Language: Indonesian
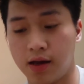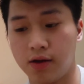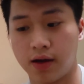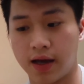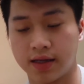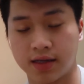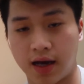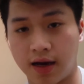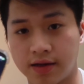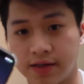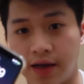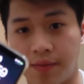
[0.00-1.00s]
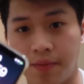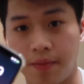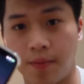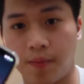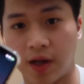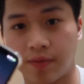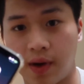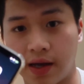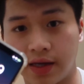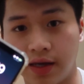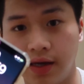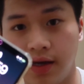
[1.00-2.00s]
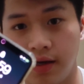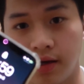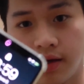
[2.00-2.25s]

Halo guys, sekarang jam 4 pagi